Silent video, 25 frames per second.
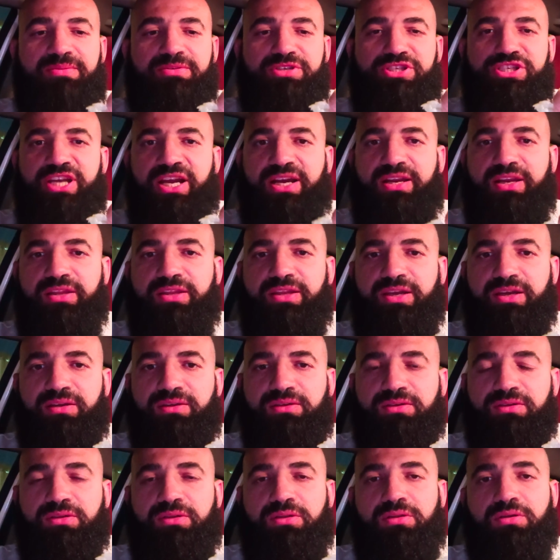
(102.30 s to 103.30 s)
يجي بالشكل ده
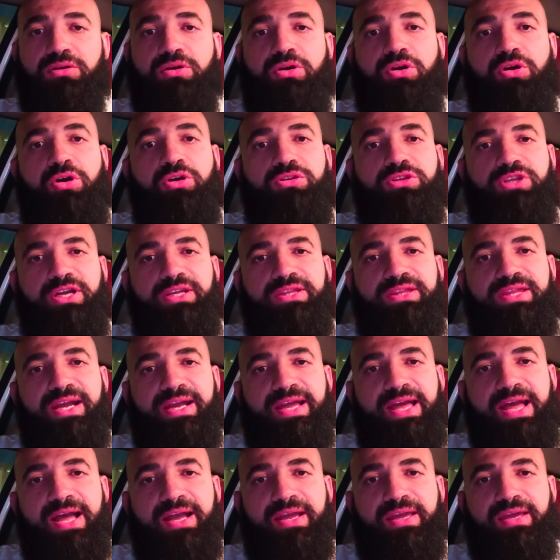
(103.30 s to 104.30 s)
قطعه
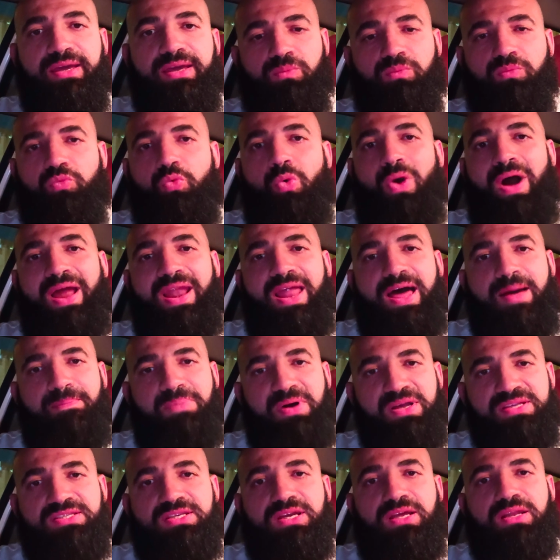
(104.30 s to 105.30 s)
دجاج وعليها
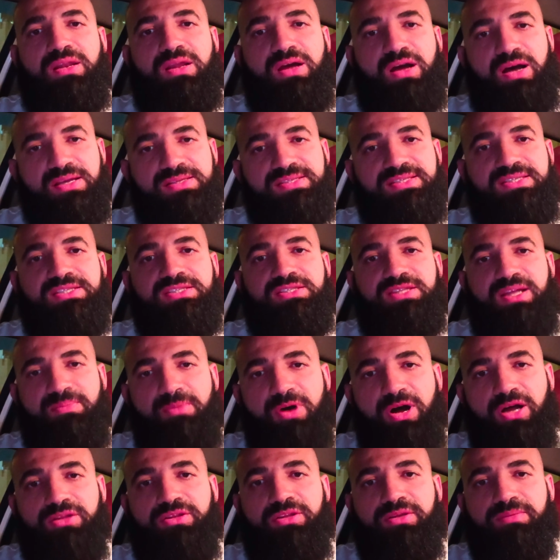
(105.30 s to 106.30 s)
بصل خس
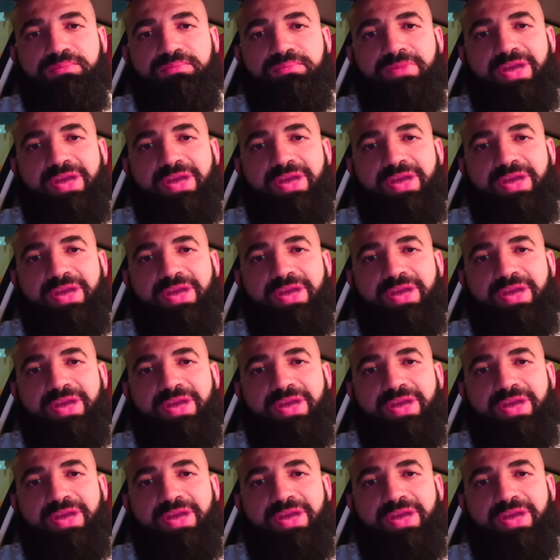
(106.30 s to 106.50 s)
طماطم